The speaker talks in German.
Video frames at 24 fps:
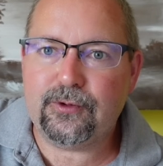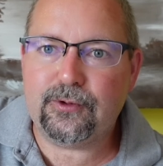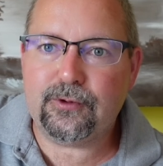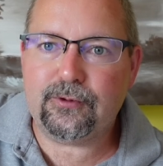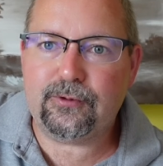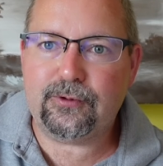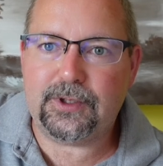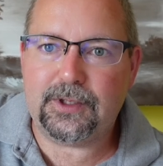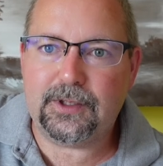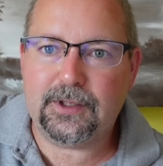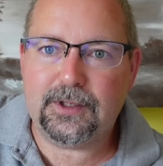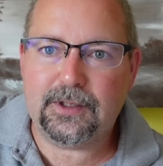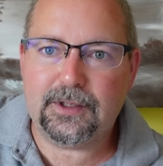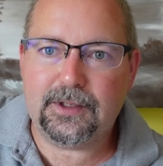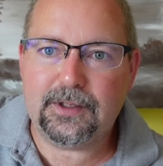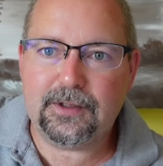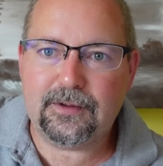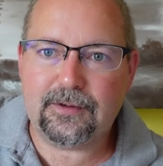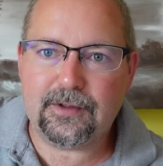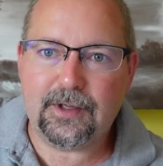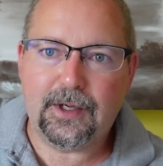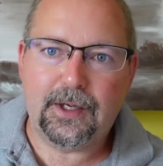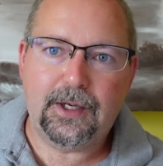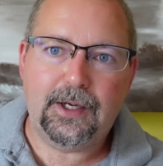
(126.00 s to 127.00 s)
zu finden
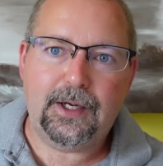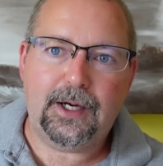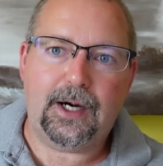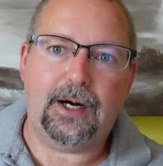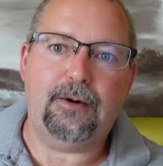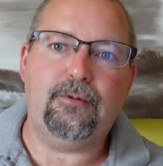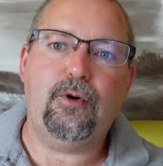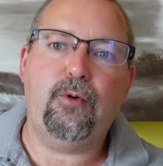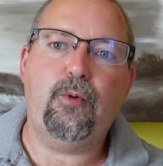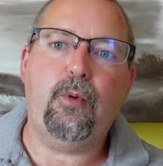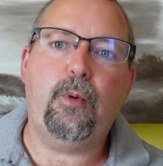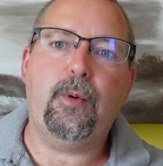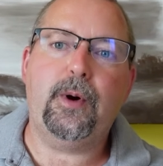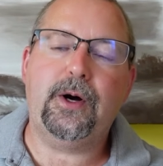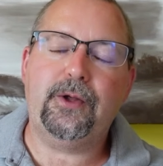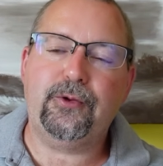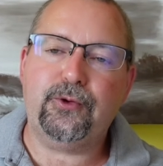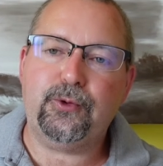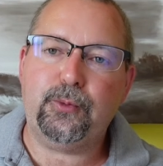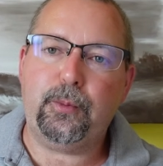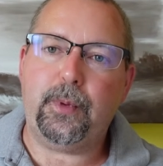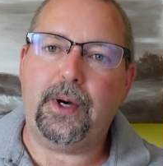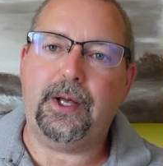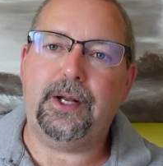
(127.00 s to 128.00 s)
ist, aber wo man
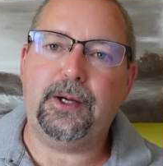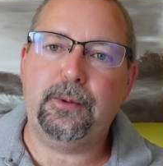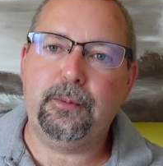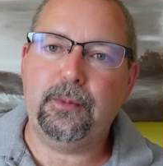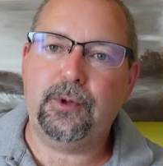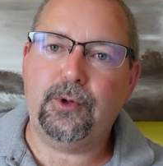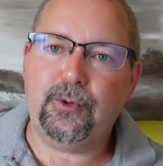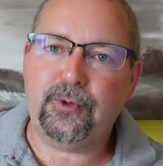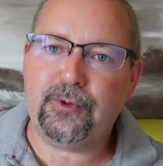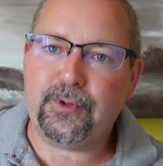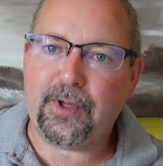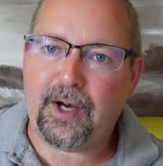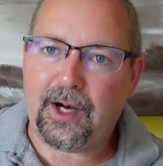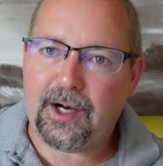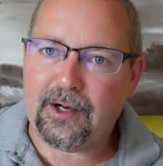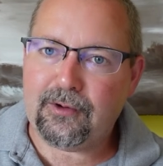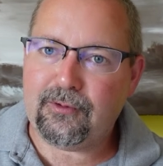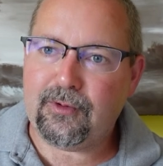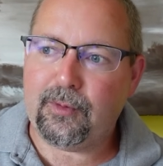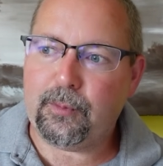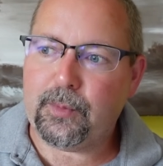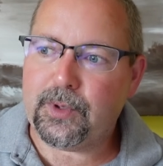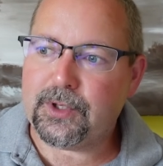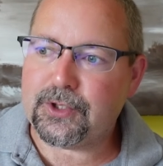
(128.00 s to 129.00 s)
also meiner Meinung
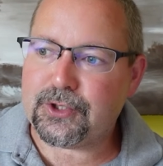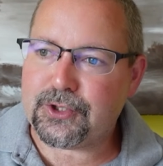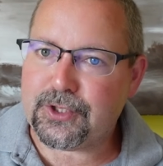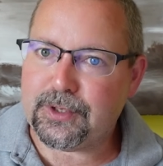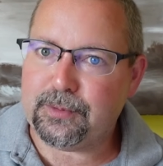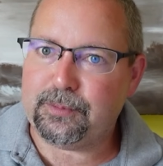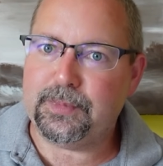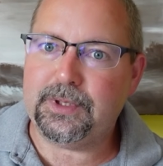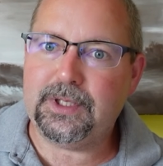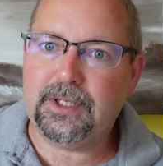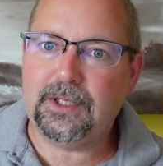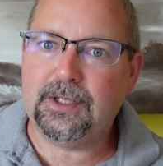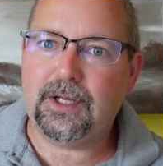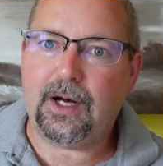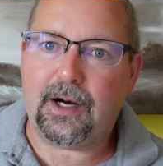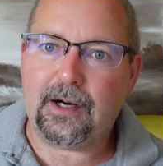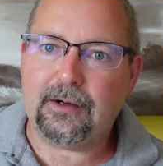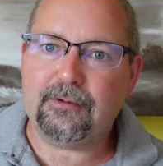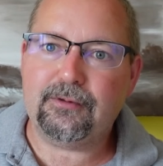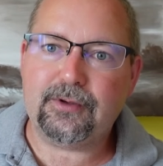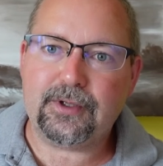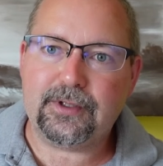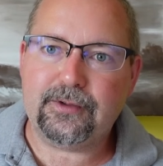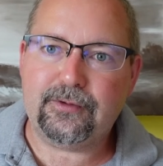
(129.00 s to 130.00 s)
nach, wenn man stabil
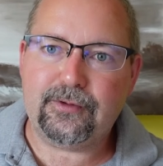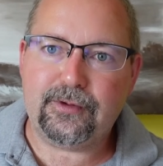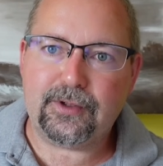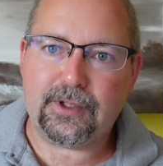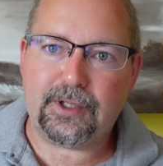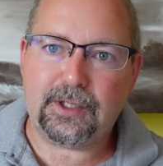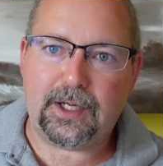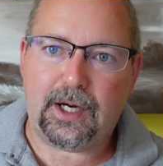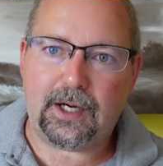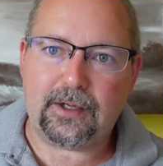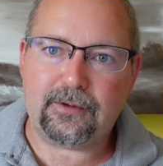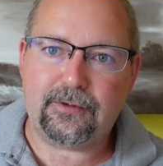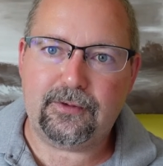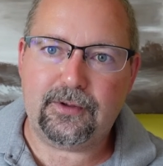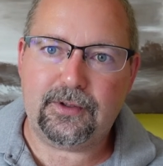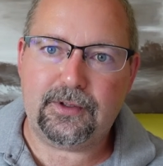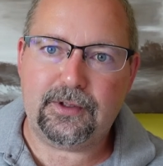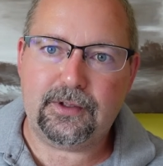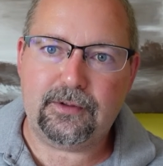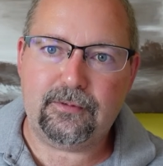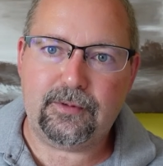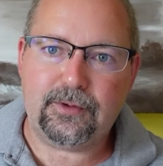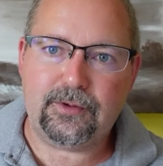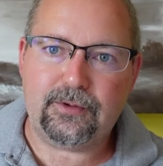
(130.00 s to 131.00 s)
langfristig in Aktien
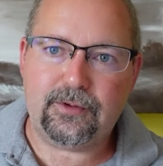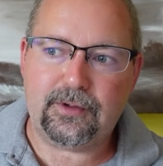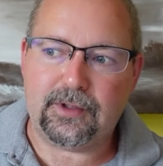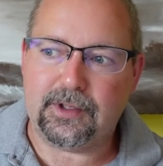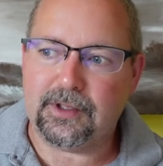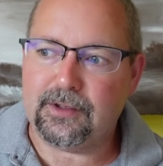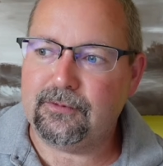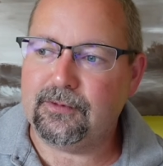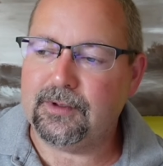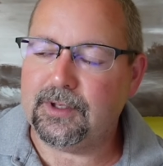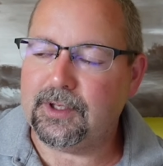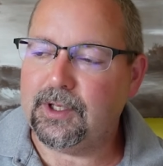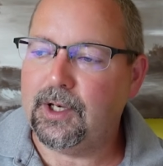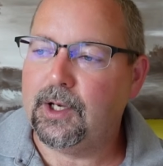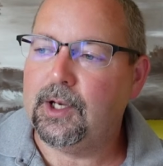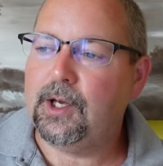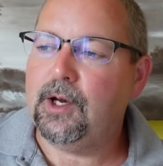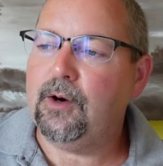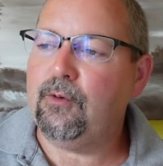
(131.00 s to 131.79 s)
investieren will,